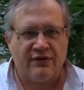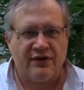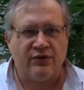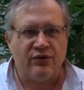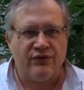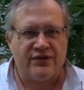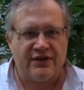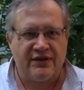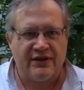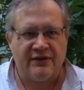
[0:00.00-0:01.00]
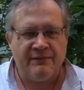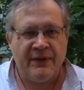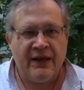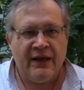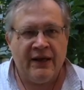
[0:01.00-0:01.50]
такой высоты
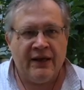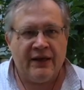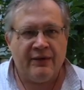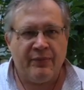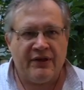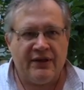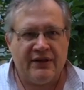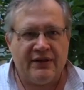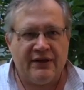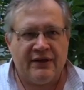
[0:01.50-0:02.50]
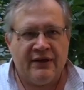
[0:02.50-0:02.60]
и полноты.